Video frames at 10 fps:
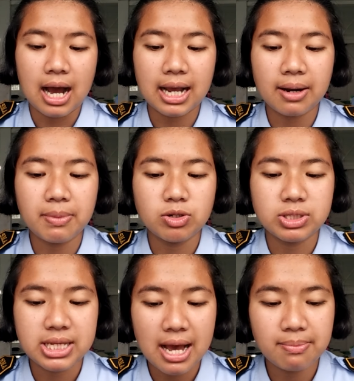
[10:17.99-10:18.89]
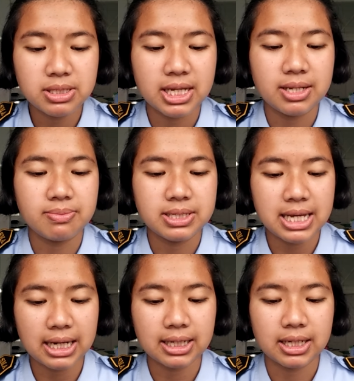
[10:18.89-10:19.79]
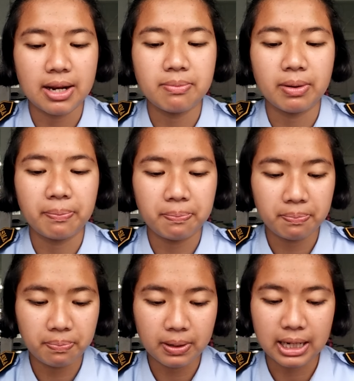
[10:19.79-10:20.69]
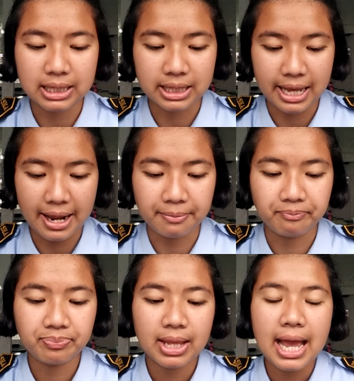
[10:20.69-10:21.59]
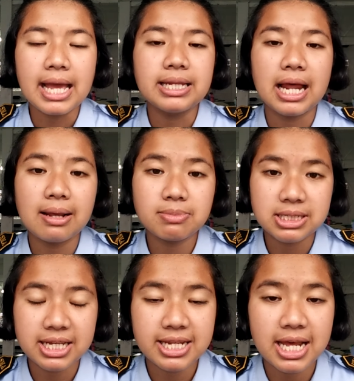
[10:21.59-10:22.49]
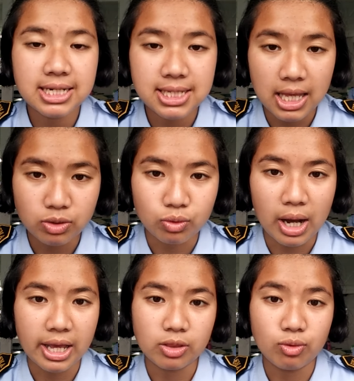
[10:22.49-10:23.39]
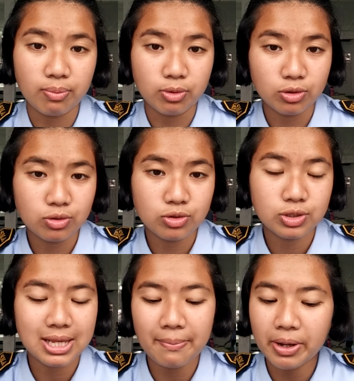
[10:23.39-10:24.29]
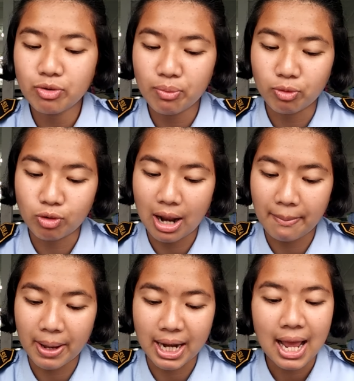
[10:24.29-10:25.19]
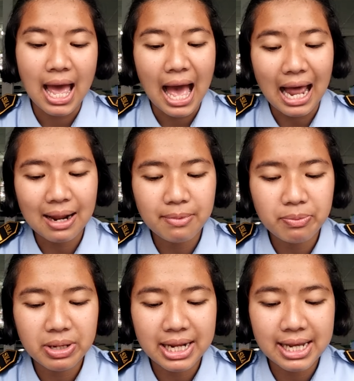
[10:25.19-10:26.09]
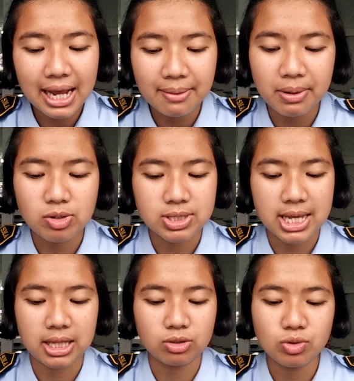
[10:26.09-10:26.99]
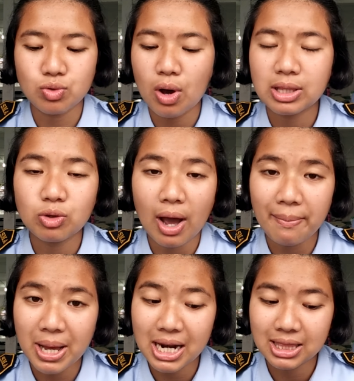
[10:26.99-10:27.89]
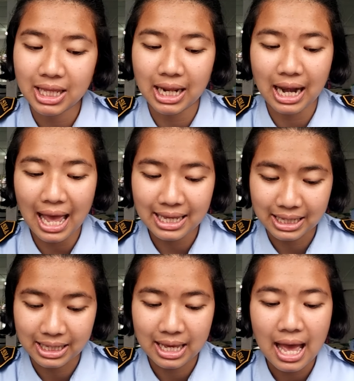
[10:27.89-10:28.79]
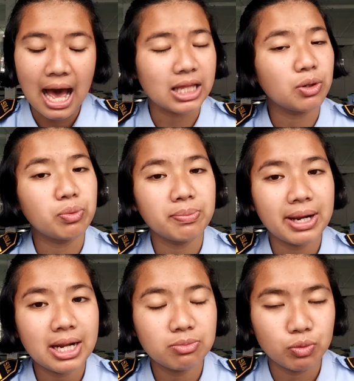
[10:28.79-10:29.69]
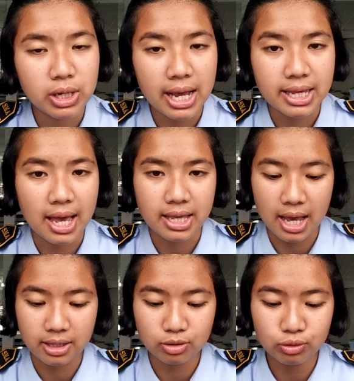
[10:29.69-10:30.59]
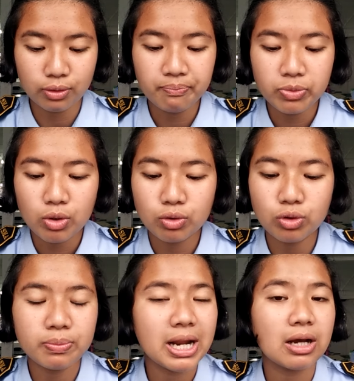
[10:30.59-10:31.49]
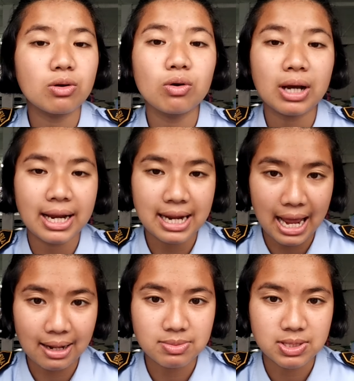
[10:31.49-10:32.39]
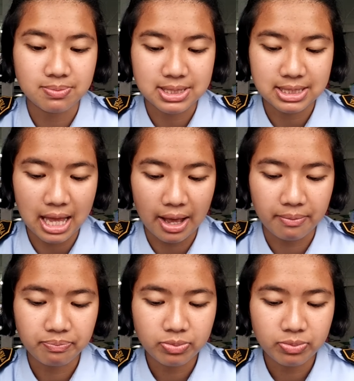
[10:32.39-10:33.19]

agar manusia menjadi bijak dan berpengertian. Dalam kejadian 1 ayat 27 sampai 28, Allah memberikan manusia itu suatu amanat ilahi ataupun mandat budaya yaitu untuk menaklukkan alam semesta.